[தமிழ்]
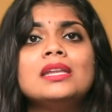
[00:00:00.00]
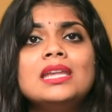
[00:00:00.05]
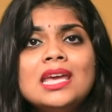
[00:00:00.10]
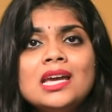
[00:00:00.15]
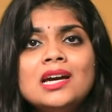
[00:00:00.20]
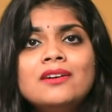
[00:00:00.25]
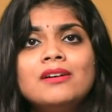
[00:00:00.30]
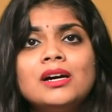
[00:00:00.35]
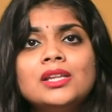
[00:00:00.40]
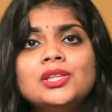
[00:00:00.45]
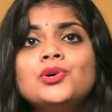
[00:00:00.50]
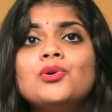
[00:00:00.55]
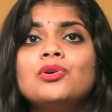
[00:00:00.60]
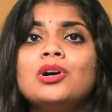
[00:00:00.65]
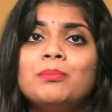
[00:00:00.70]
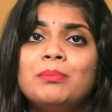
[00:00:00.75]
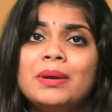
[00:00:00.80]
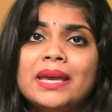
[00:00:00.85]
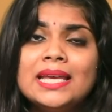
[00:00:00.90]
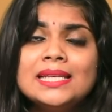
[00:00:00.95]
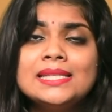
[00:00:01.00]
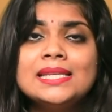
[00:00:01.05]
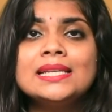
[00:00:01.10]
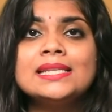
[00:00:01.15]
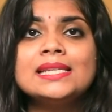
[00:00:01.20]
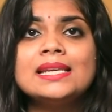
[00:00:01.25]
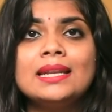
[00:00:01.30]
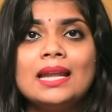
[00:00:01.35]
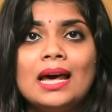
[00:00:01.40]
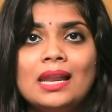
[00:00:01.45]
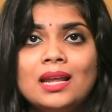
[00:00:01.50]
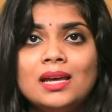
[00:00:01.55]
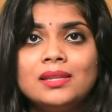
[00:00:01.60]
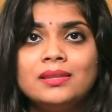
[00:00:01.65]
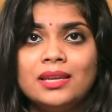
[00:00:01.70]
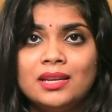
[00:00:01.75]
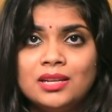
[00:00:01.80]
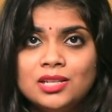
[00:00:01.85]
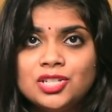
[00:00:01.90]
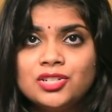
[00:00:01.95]
நீங்கள் வந்து உங்கள் பேசிக்ஸை நல்லா
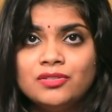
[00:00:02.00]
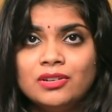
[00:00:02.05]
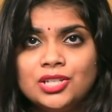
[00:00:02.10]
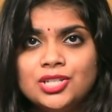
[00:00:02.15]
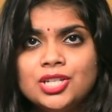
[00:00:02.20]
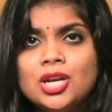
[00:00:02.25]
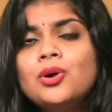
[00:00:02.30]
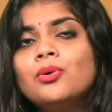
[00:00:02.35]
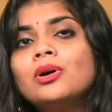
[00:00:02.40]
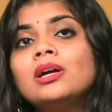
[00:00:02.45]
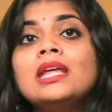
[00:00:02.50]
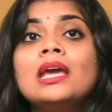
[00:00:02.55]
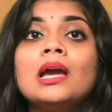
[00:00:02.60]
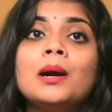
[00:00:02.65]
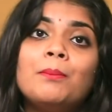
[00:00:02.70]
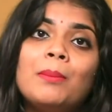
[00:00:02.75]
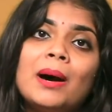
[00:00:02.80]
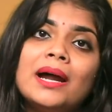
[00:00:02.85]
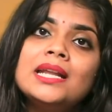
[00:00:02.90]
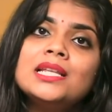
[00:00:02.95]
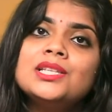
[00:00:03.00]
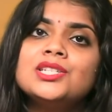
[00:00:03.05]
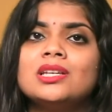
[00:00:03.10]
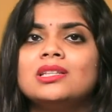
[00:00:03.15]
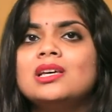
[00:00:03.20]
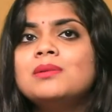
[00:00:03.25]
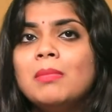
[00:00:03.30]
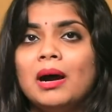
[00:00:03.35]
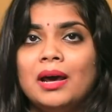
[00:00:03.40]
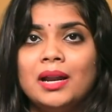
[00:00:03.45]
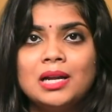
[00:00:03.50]
தெரிஞ்சு வச்சா அவங்க நீங்கள் படித்ததை